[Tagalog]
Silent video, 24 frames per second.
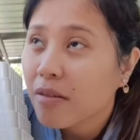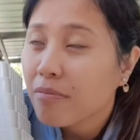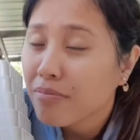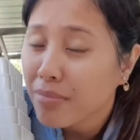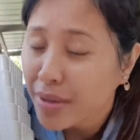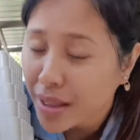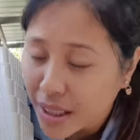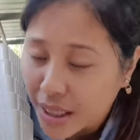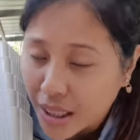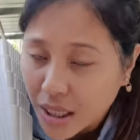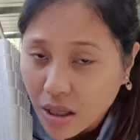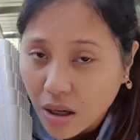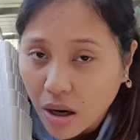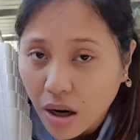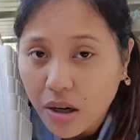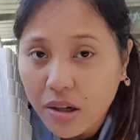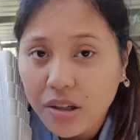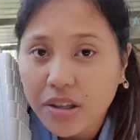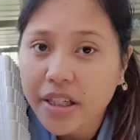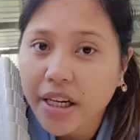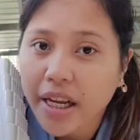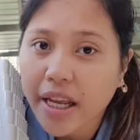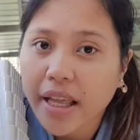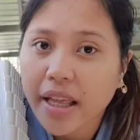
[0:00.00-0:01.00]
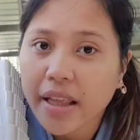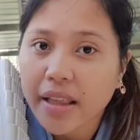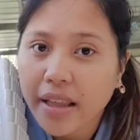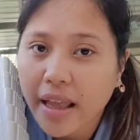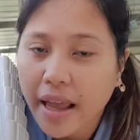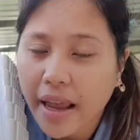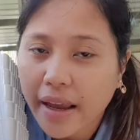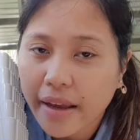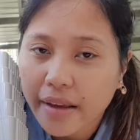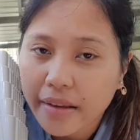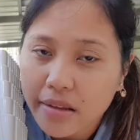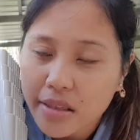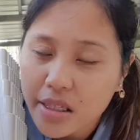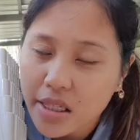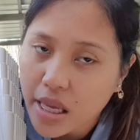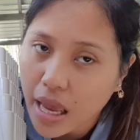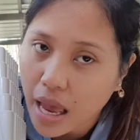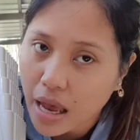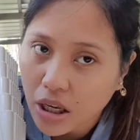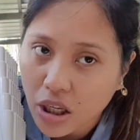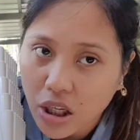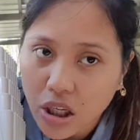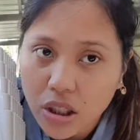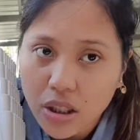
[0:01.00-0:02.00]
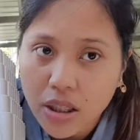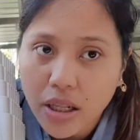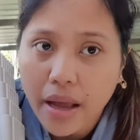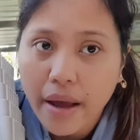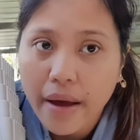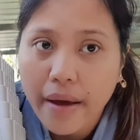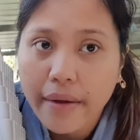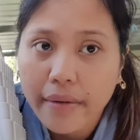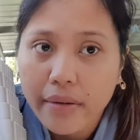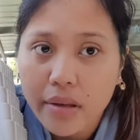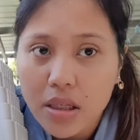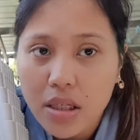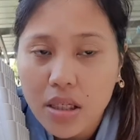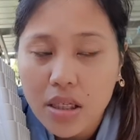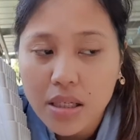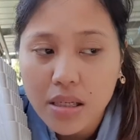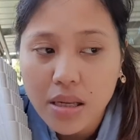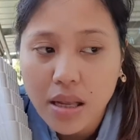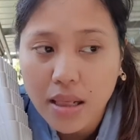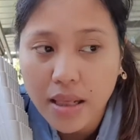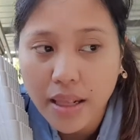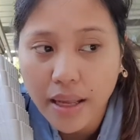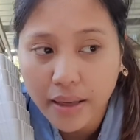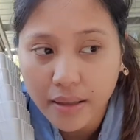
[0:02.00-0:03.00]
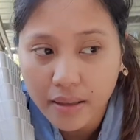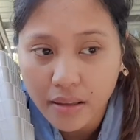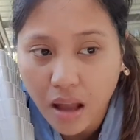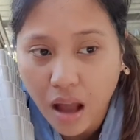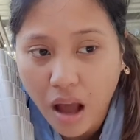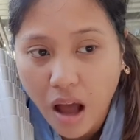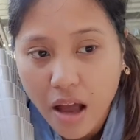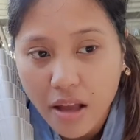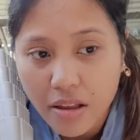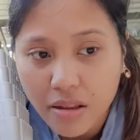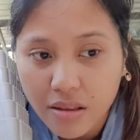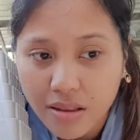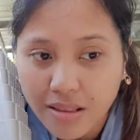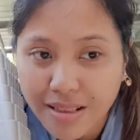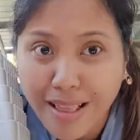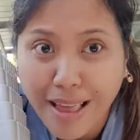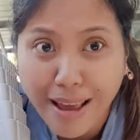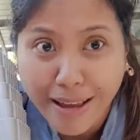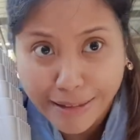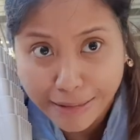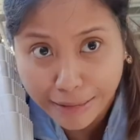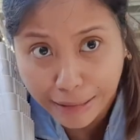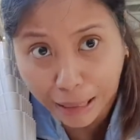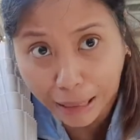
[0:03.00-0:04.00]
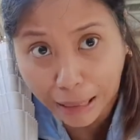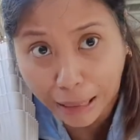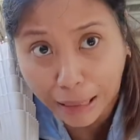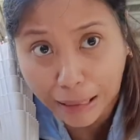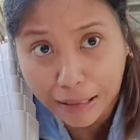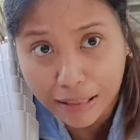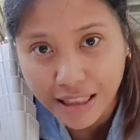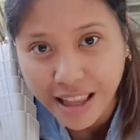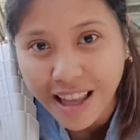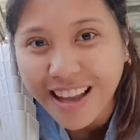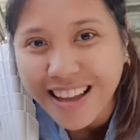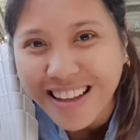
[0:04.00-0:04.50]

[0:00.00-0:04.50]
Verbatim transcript: mini garden and succulents like that, like that.